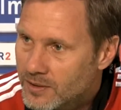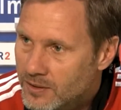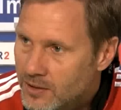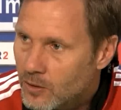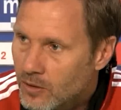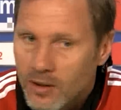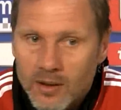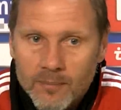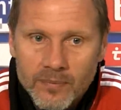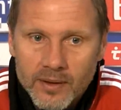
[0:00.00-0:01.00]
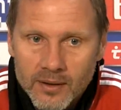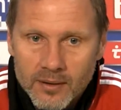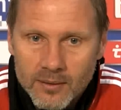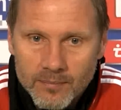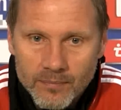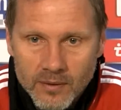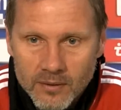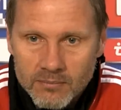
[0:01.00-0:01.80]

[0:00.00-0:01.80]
sind, die auch ähm,